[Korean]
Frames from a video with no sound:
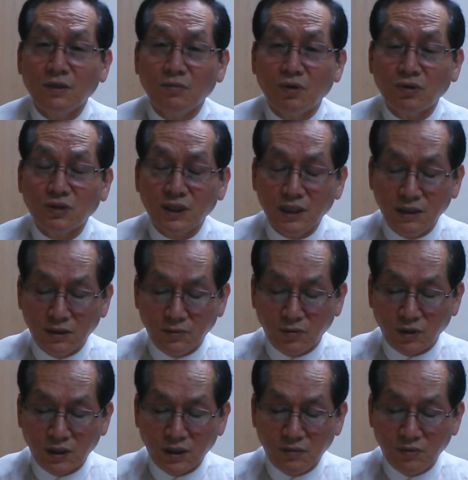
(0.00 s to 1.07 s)
목차에서
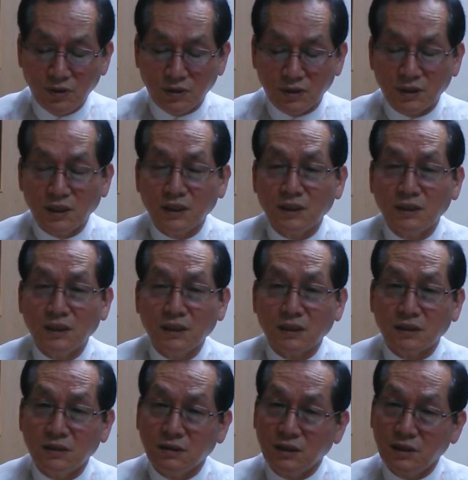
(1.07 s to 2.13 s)
보게 되면
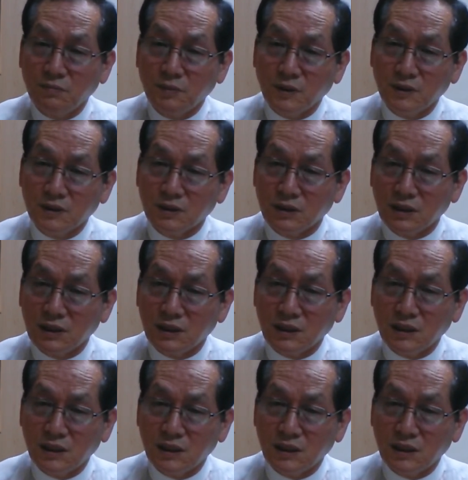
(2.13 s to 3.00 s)
이제 그 시편 이,